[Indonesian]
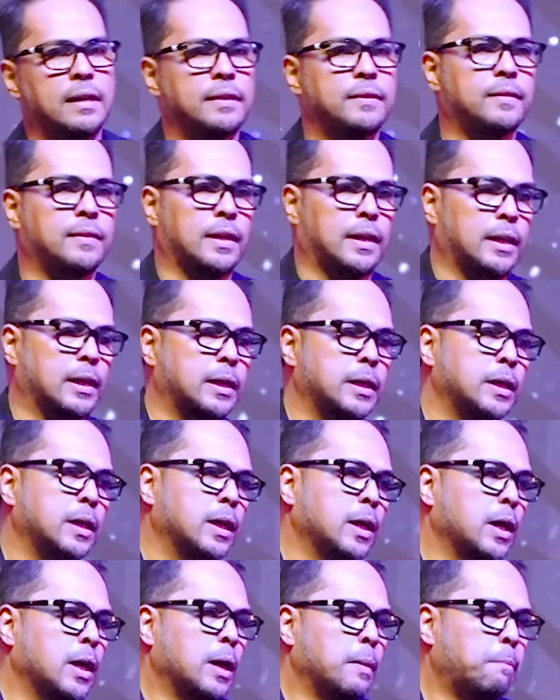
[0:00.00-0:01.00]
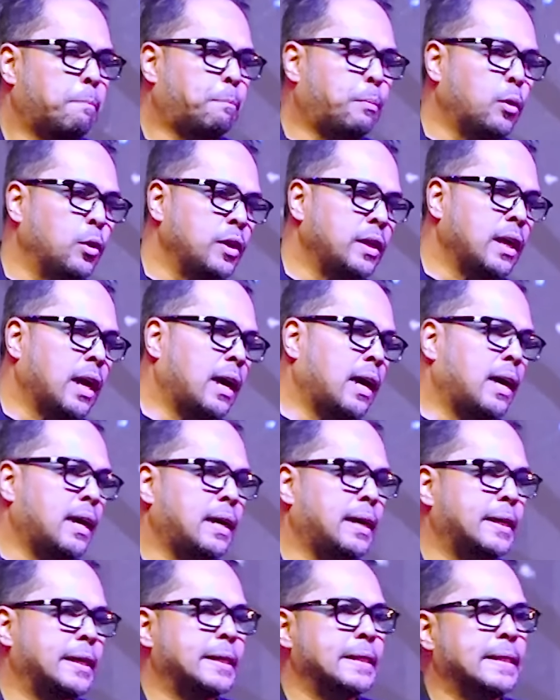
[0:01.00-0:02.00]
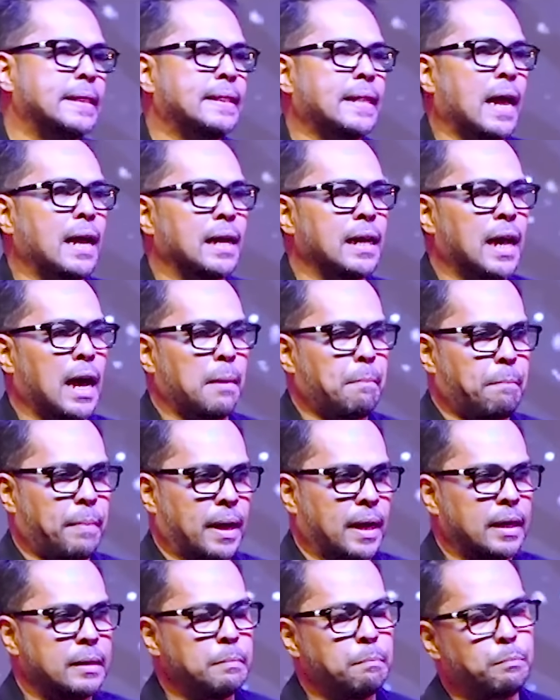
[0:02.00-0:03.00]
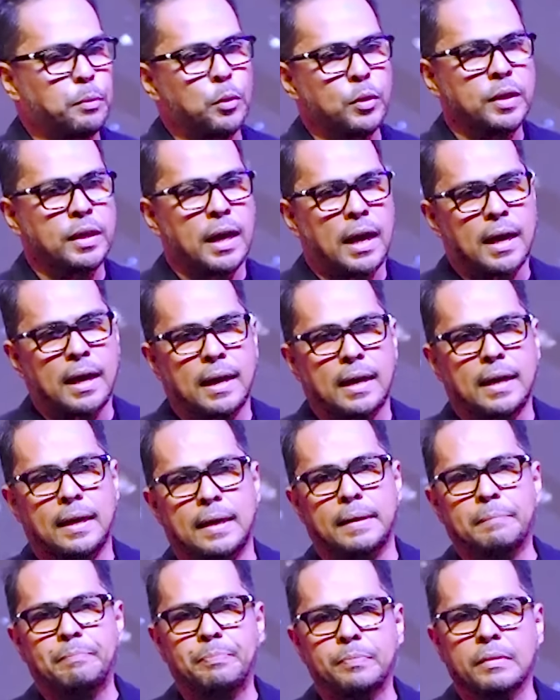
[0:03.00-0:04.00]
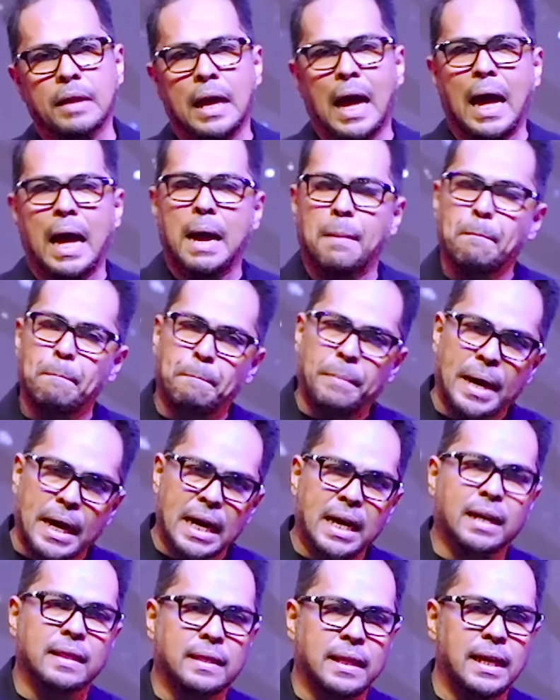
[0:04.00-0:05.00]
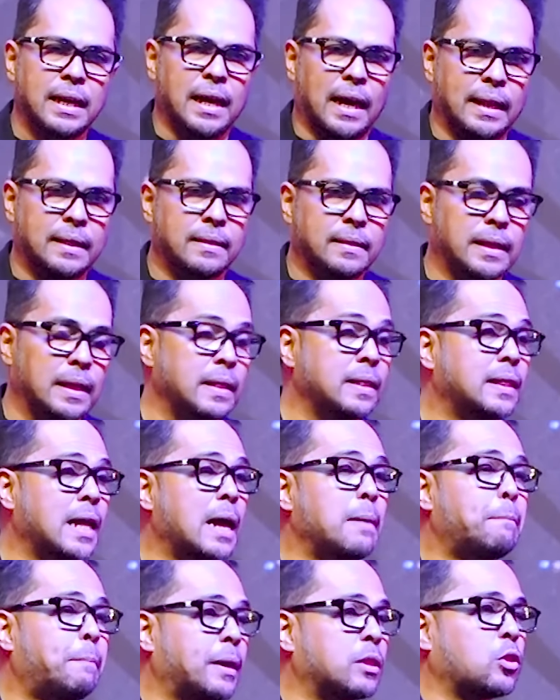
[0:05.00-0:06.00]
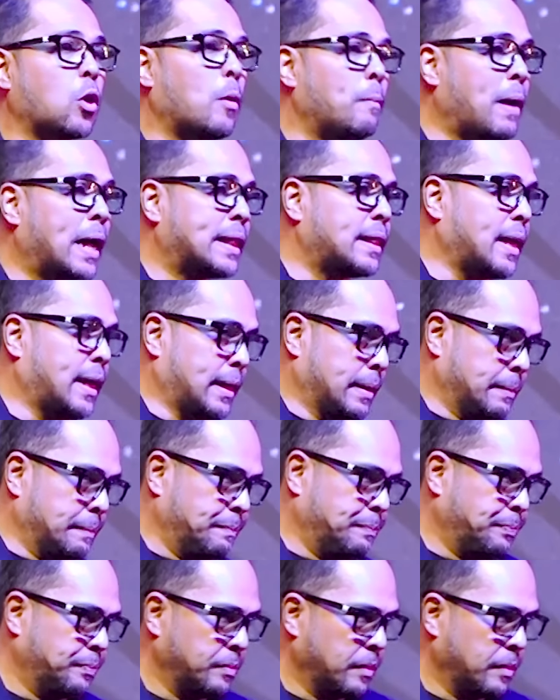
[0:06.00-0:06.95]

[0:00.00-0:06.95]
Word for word: Kristen punya tanggapan, punya pengertian tentang pertobatan.